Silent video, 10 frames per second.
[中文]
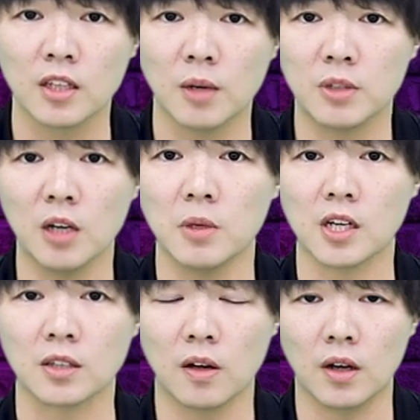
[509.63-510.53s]
他们特别
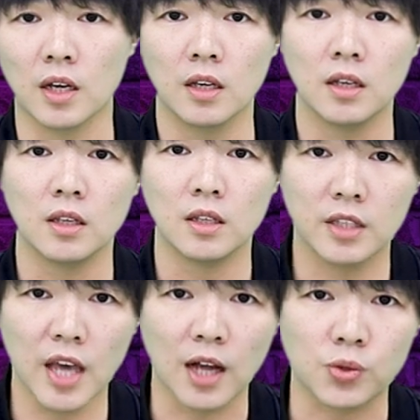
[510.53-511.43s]
讲到了
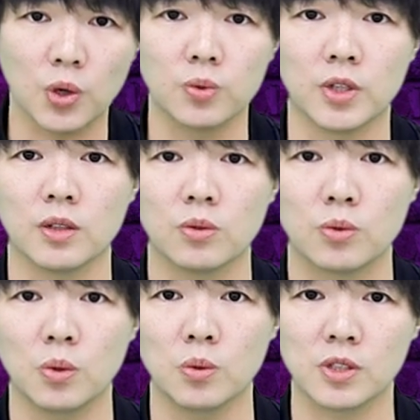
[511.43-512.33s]
亚洲人
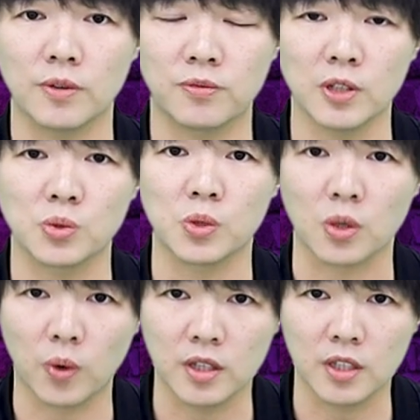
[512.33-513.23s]
对于这些犯罪
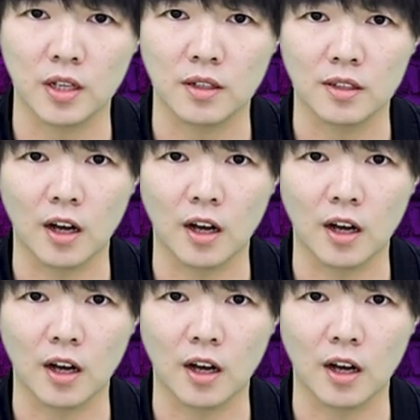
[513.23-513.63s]
的观点。